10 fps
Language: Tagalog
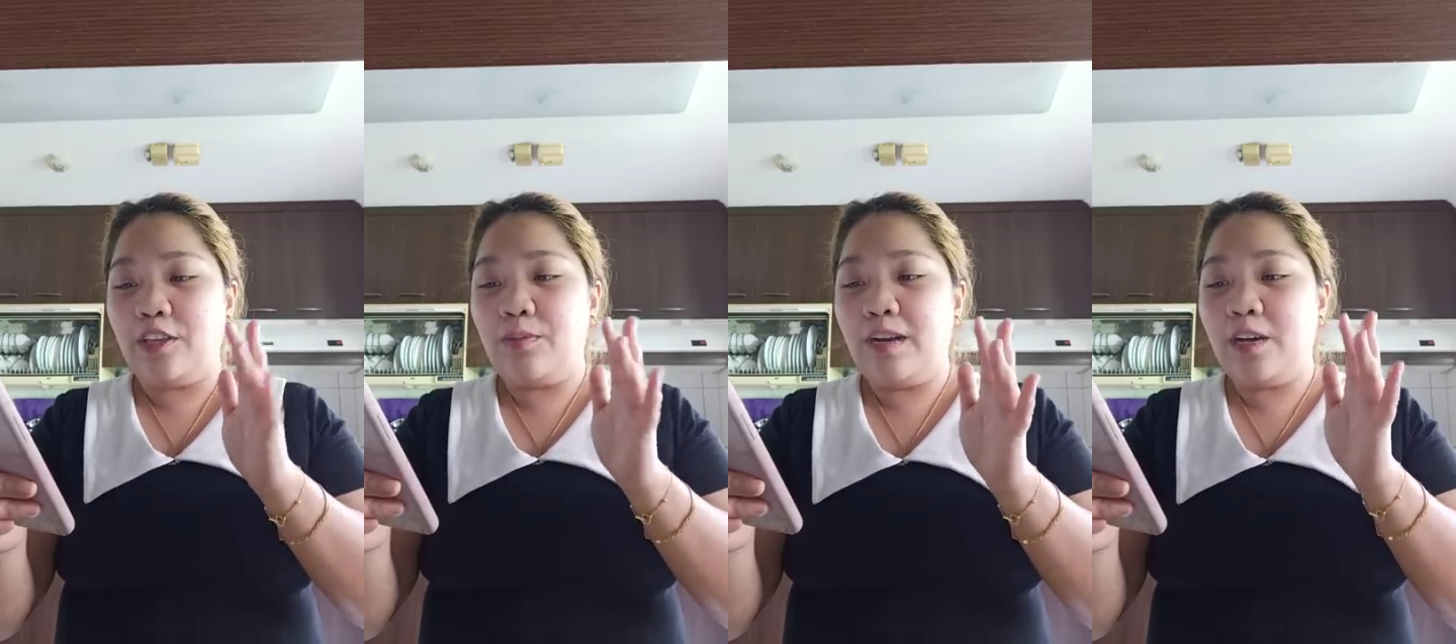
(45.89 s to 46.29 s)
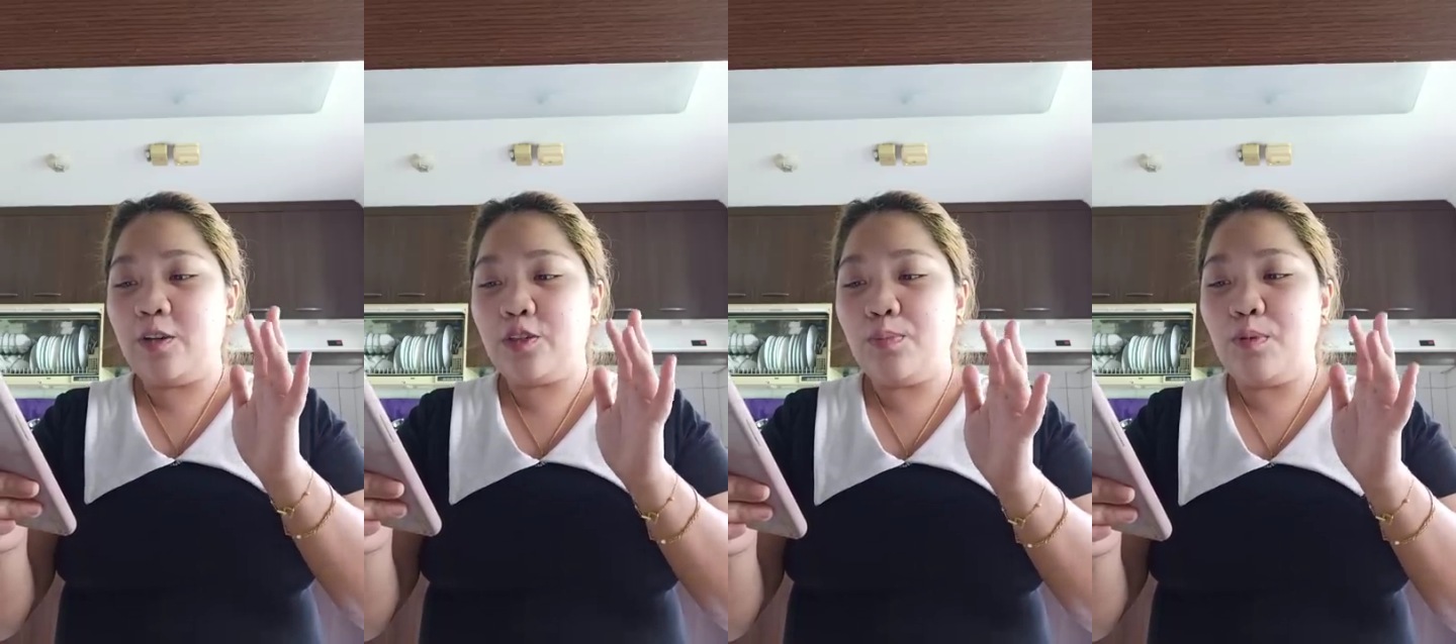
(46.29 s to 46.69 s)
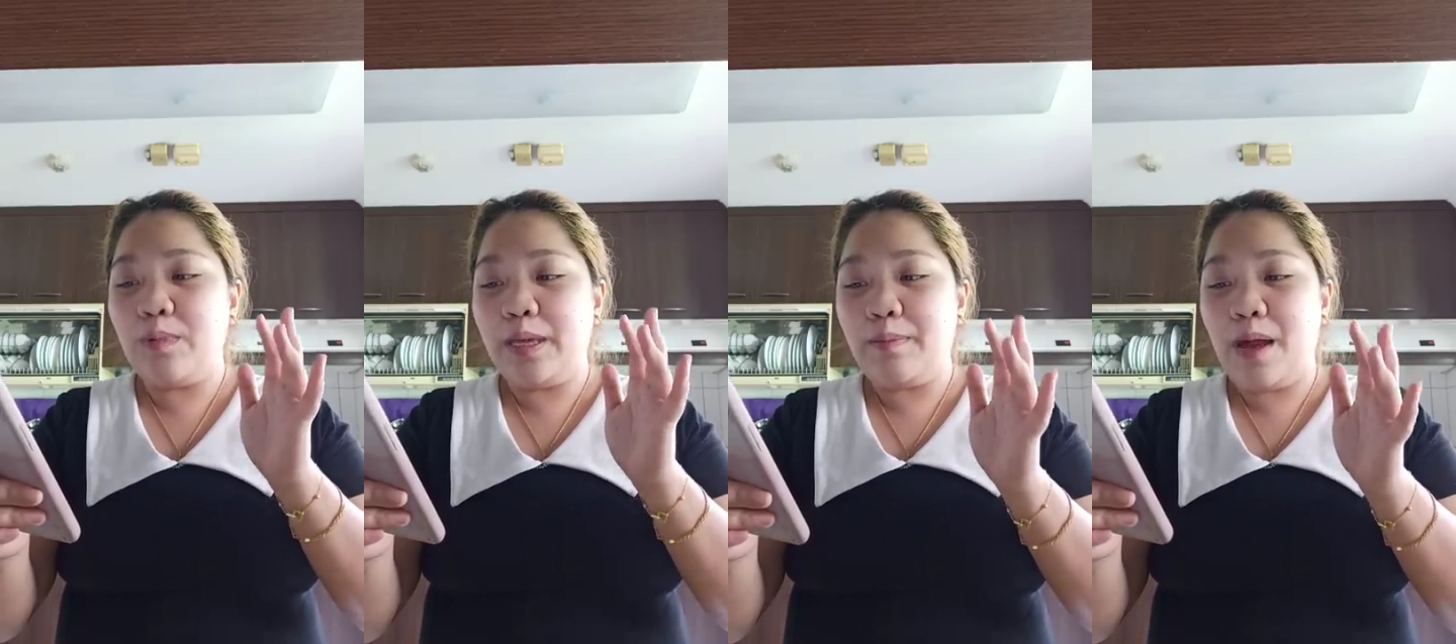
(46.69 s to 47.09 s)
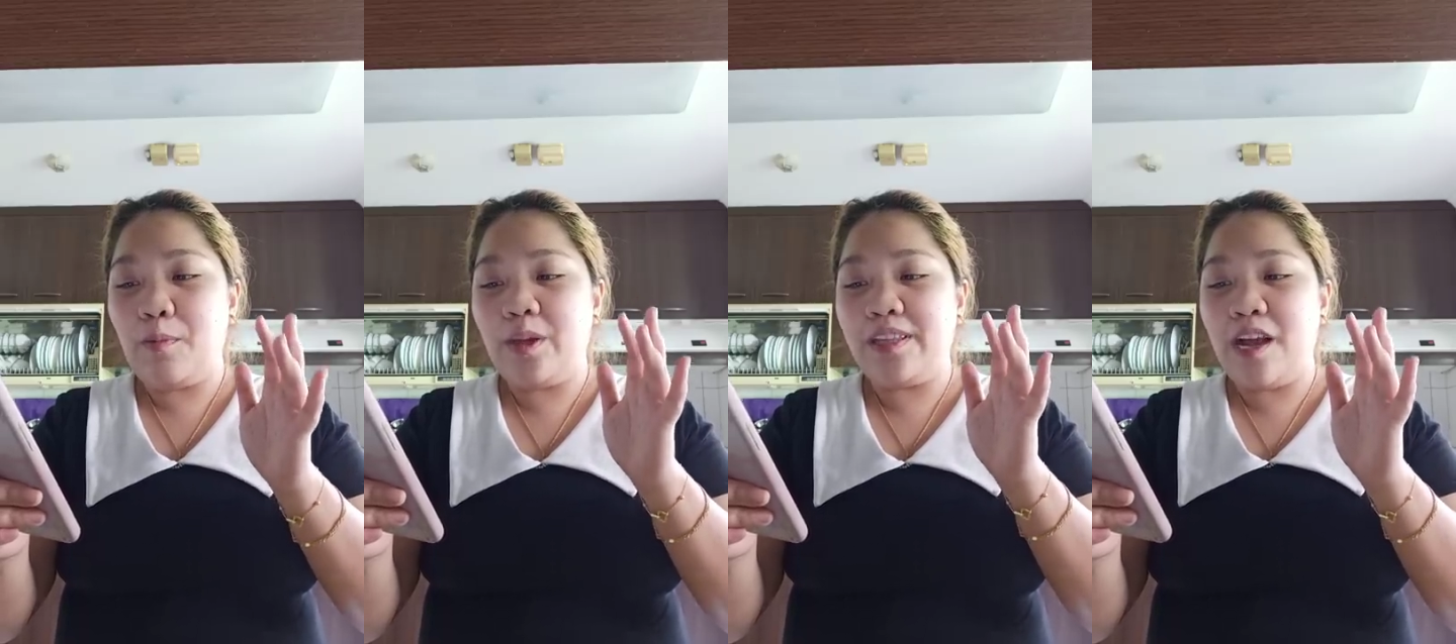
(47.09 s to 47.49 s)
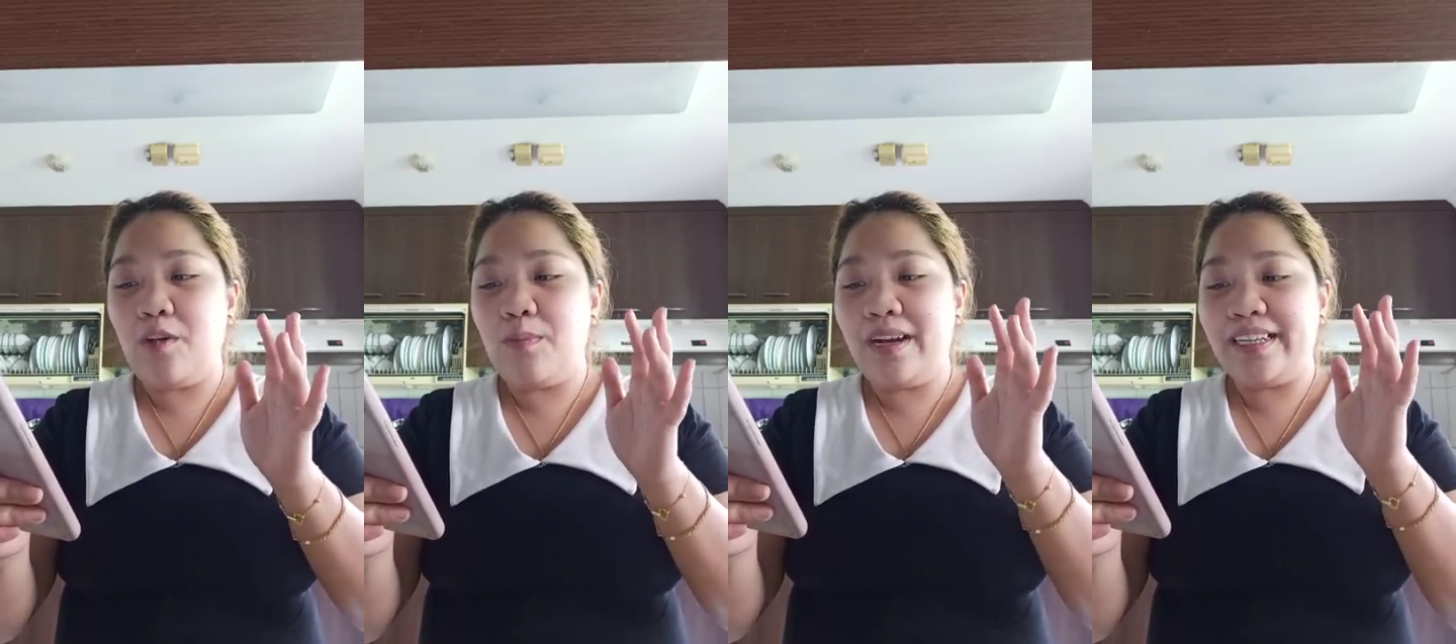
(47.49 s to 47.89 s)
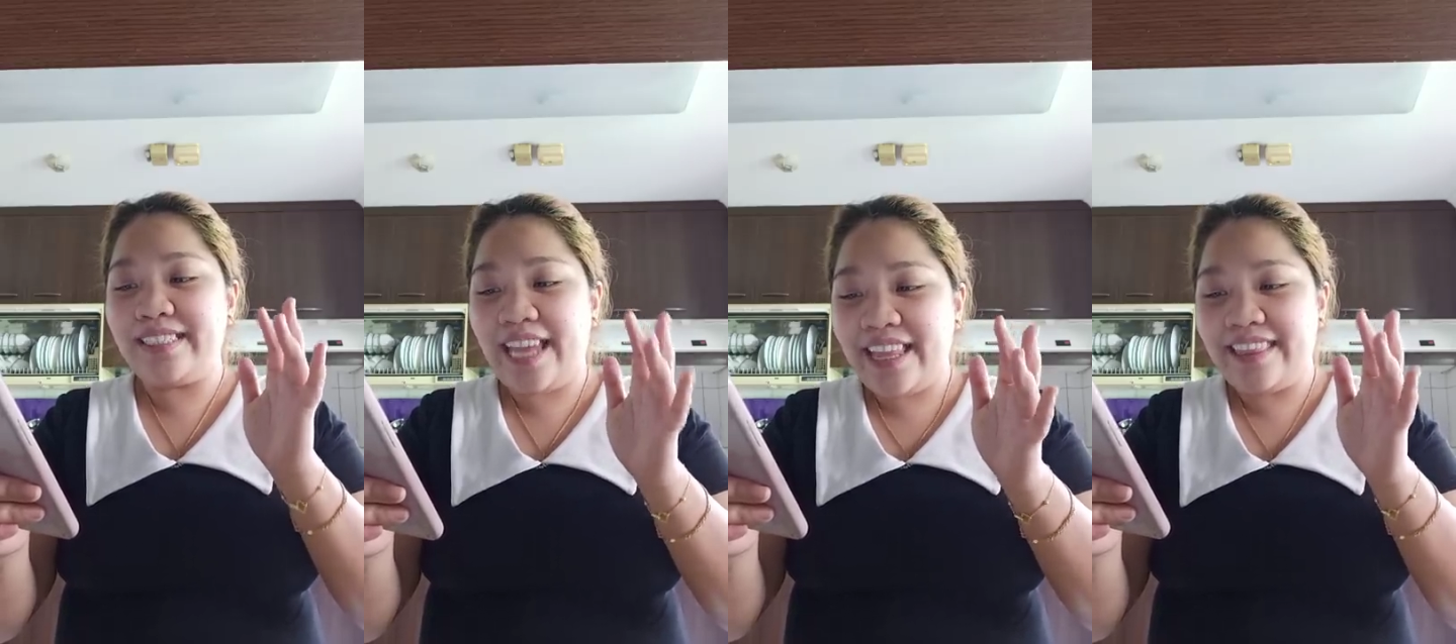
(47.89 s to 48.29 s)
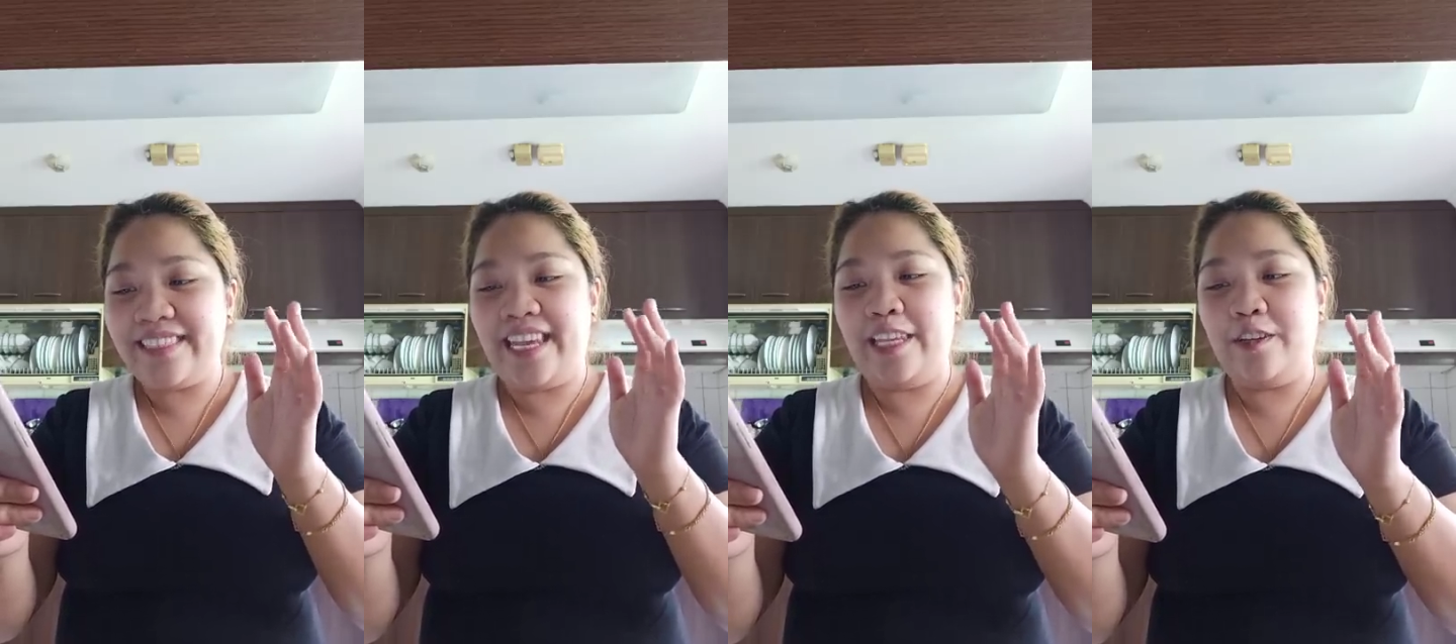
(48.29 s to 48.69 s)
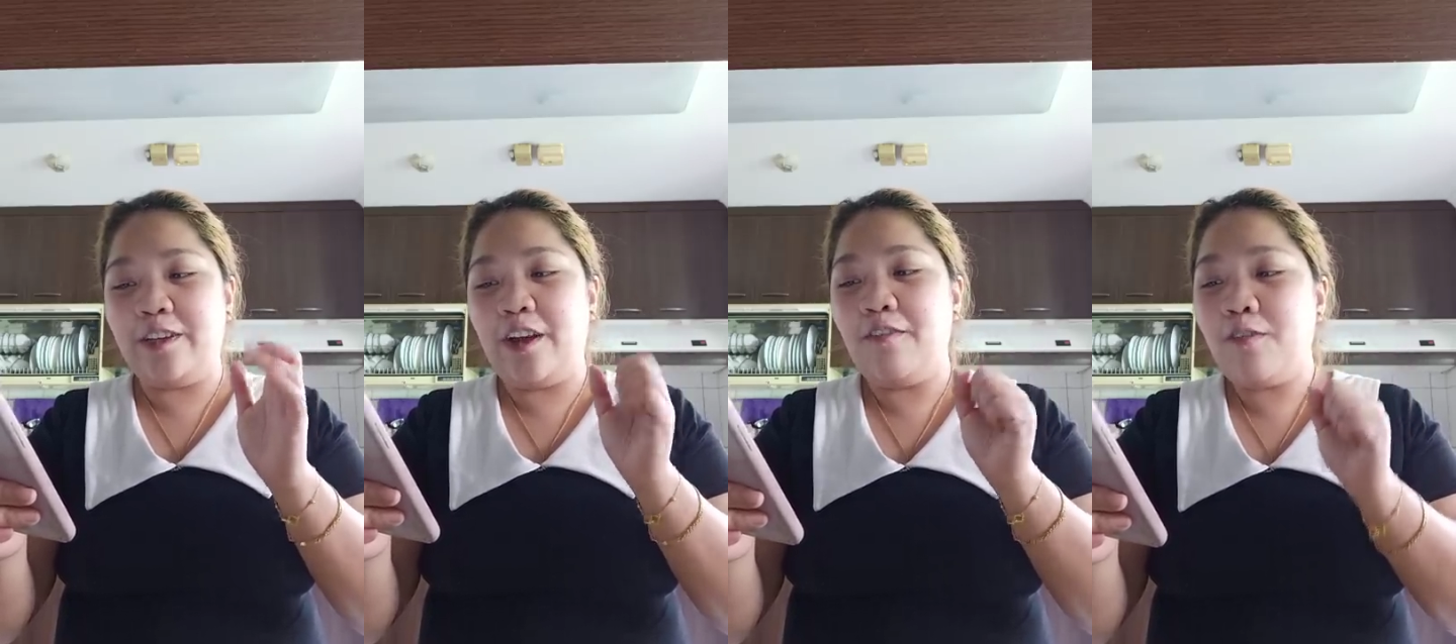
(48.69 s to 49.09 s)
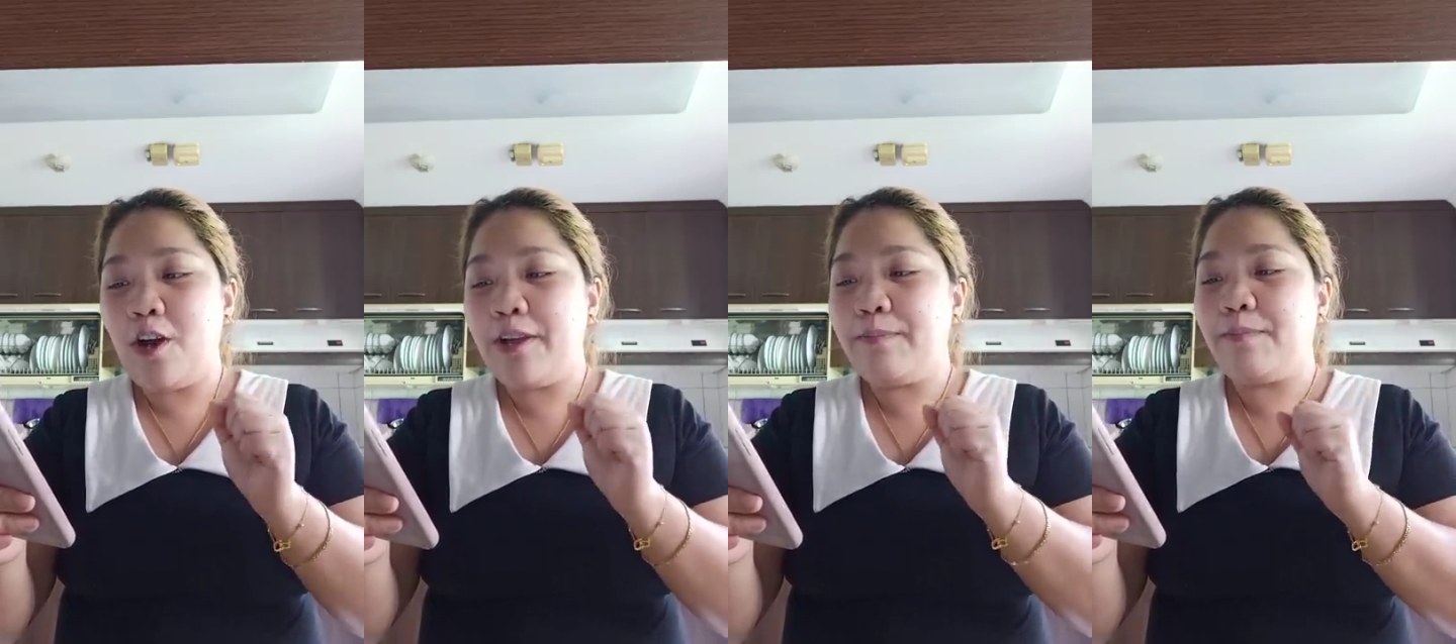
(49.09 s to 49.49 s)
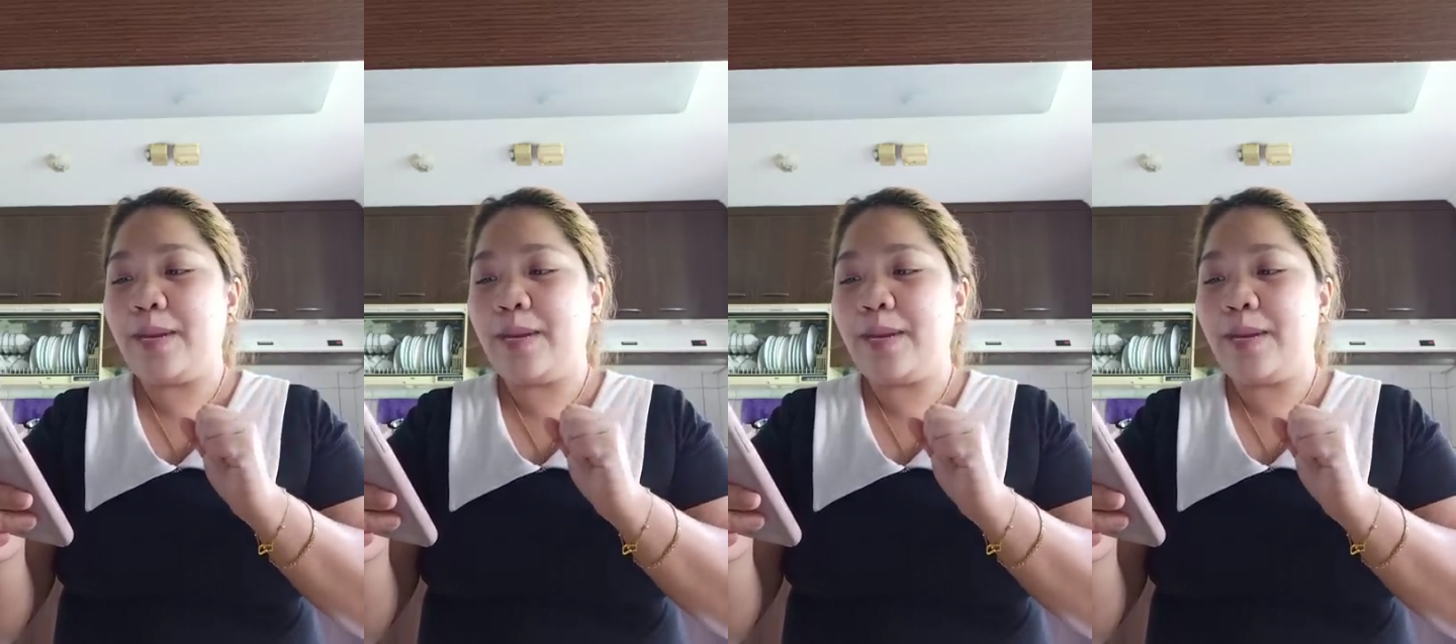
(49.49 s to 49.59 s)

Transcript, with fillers: Yung mga gustong pumirma, pwede akong mag-send sa inyo ng form.